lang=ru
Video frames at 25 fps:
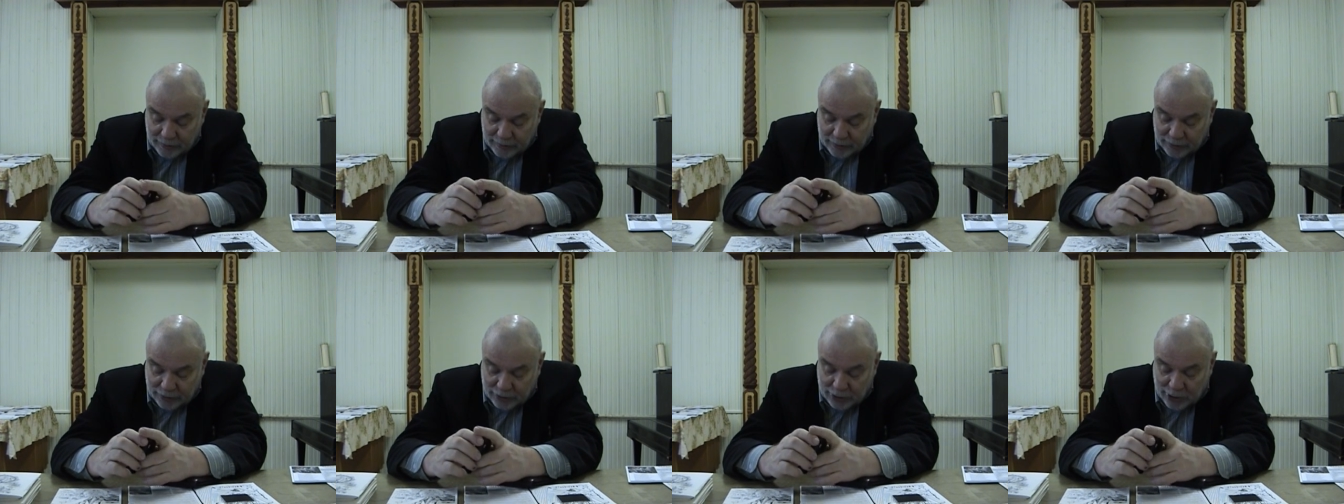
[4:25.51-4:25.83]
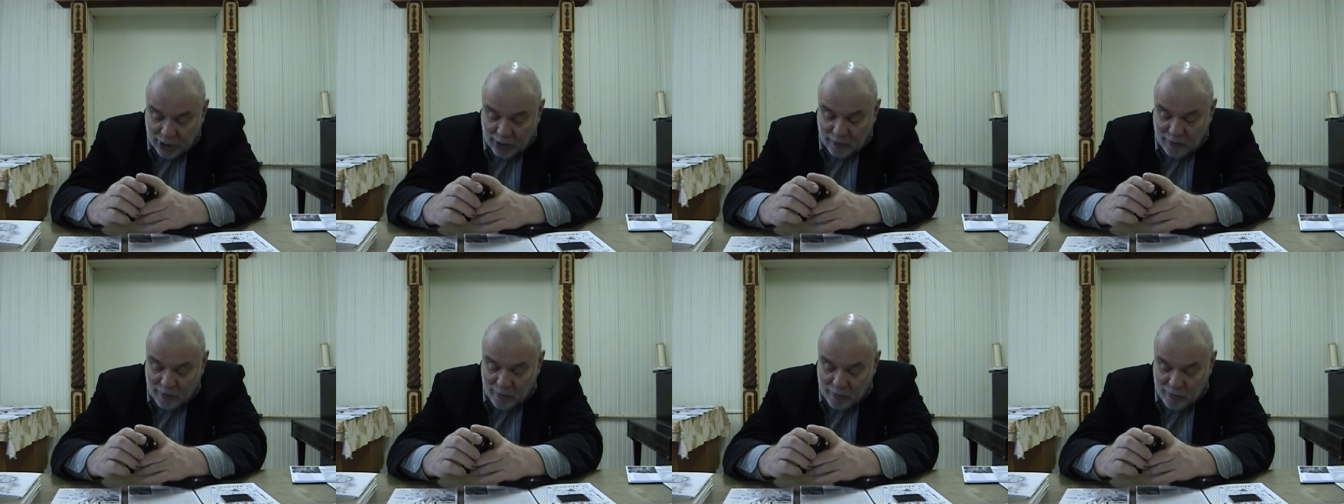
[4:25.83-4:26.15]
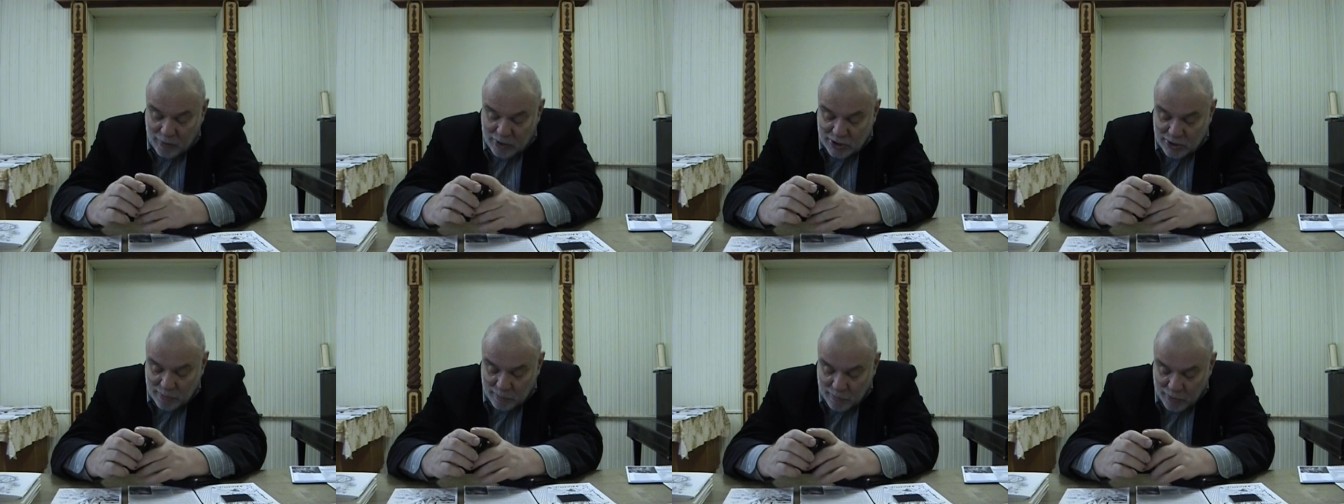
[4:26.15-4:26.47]
Здравому
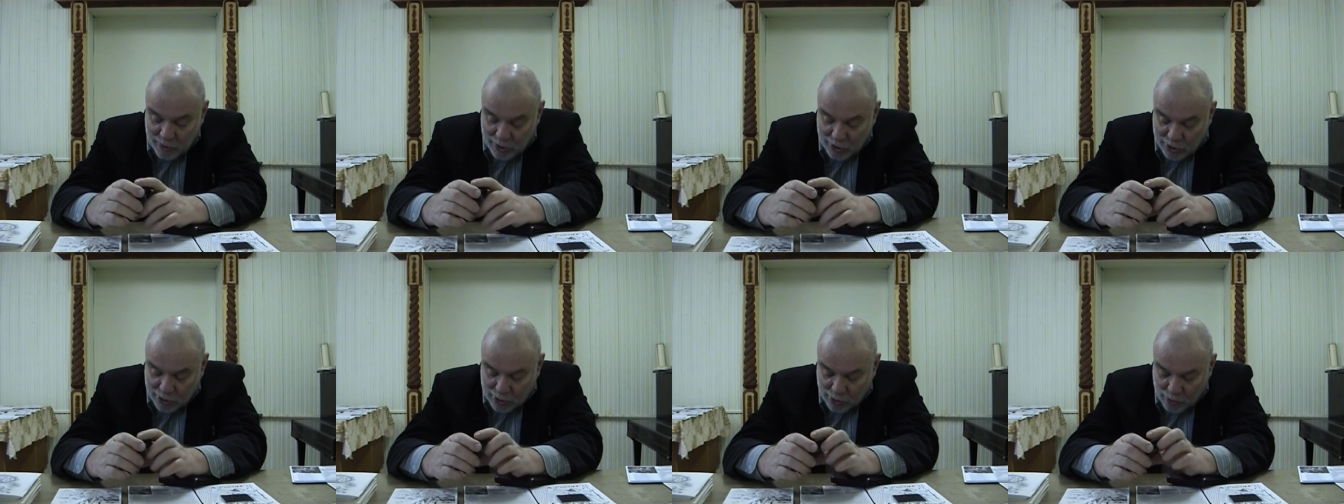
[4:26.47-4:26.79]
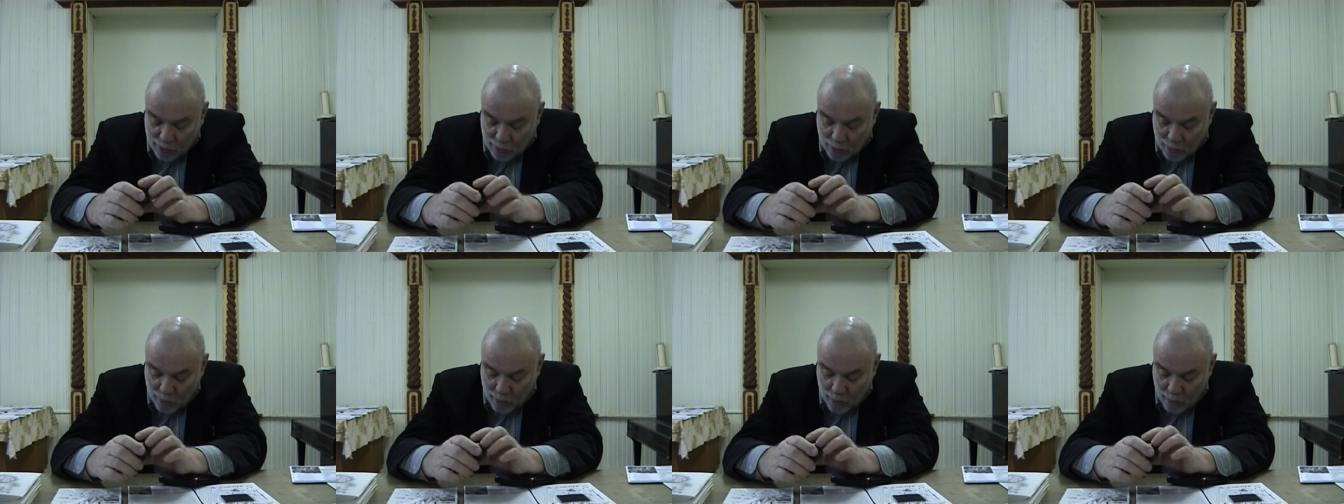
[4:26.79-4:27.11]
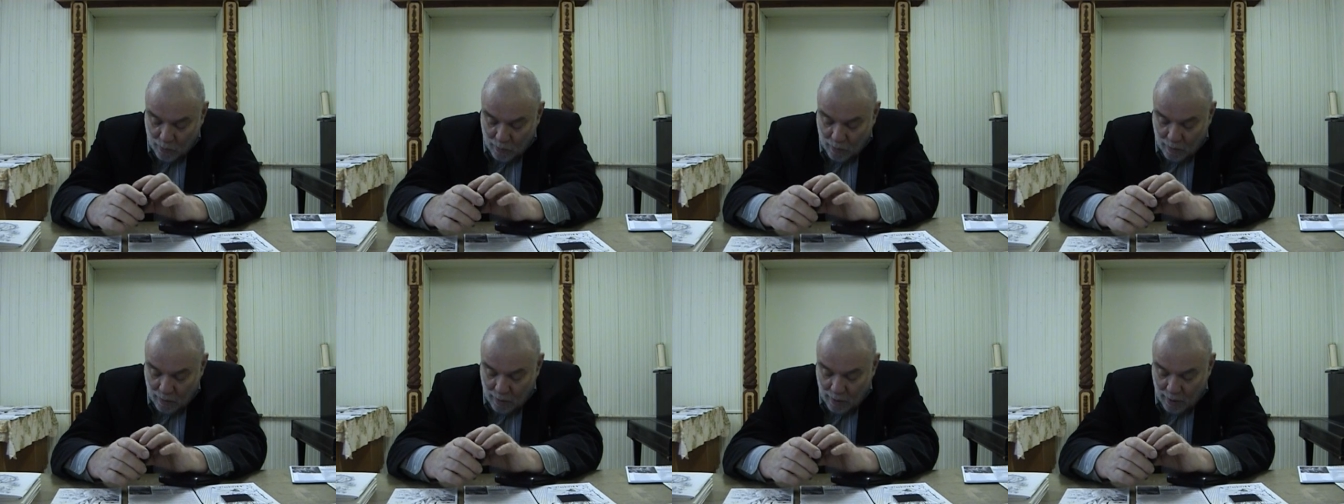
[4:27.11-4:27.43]
смыслу.
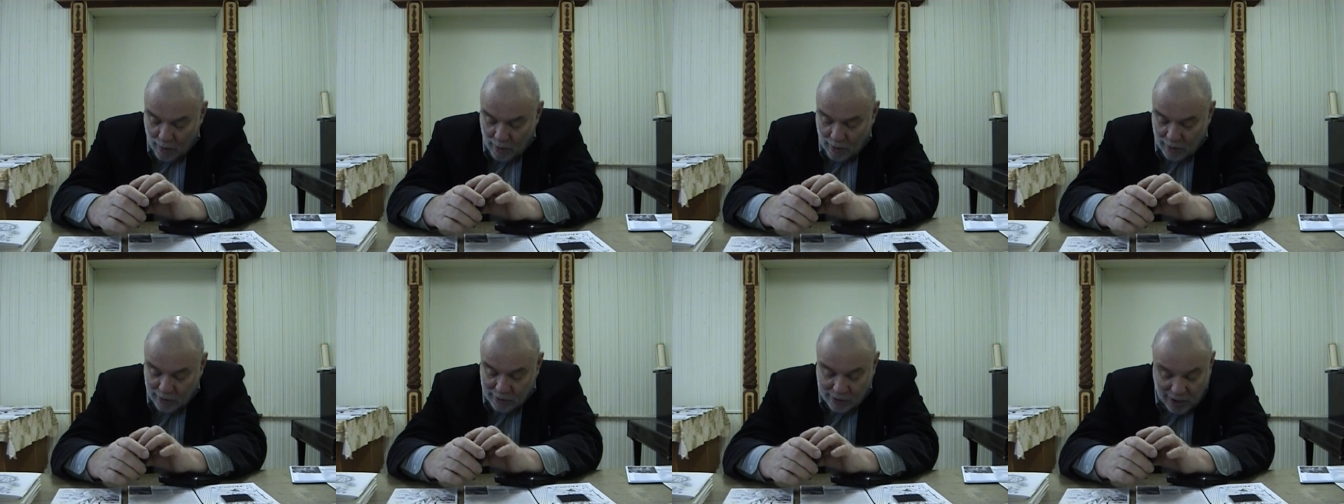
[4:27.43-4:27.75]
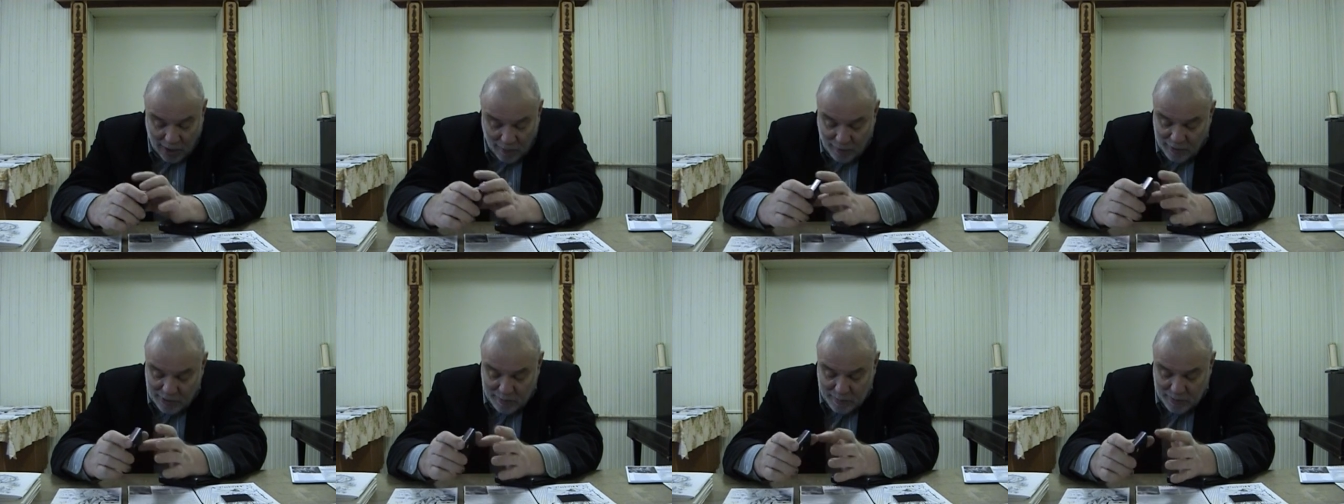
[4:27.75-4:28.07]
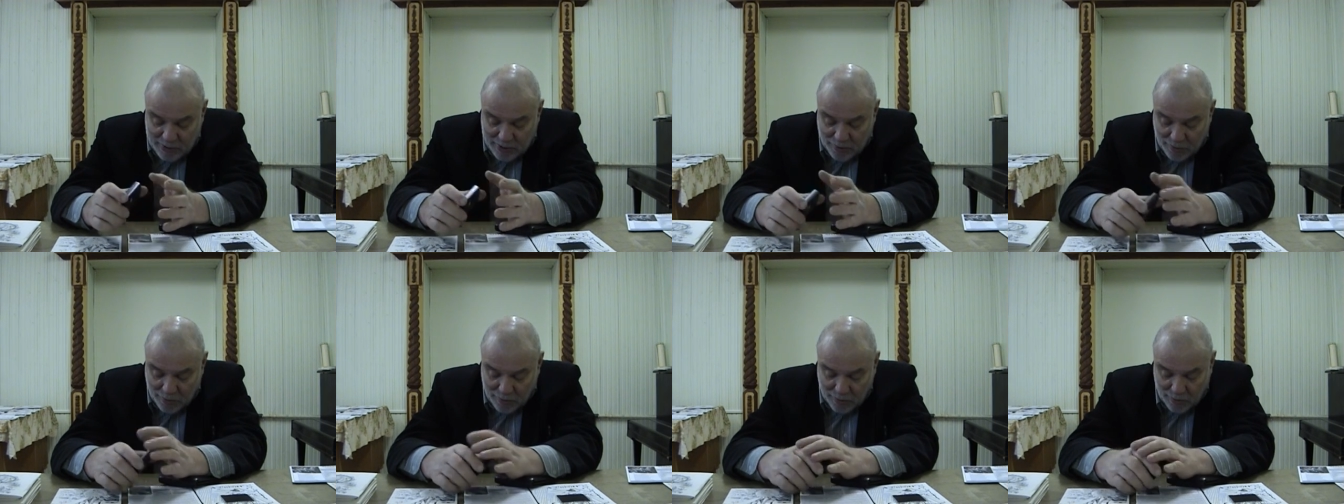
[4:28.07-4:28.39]
Здравый
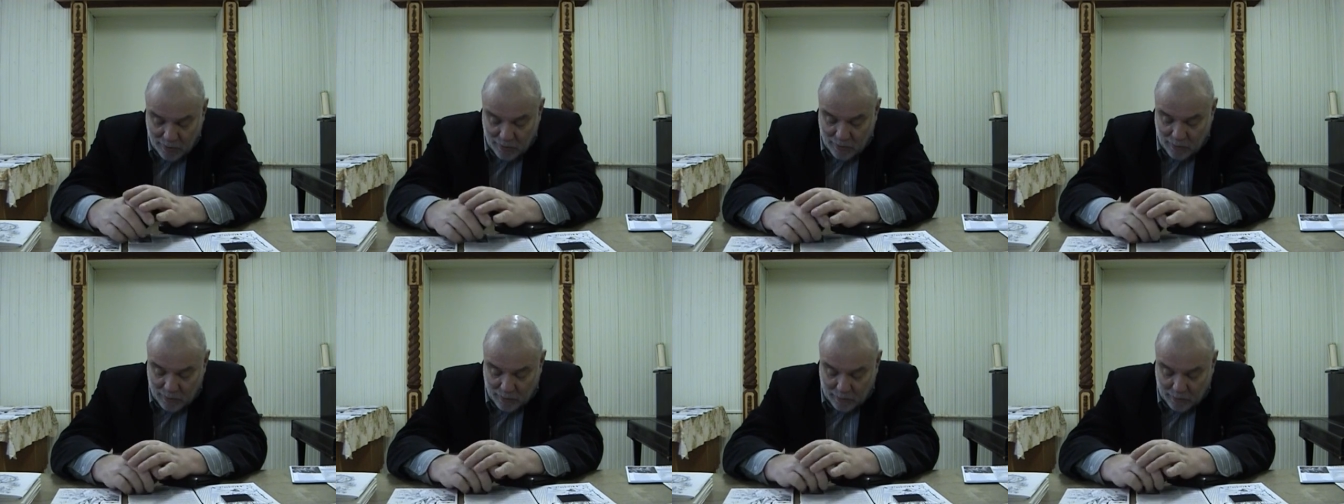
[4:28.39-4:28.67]
смысл, он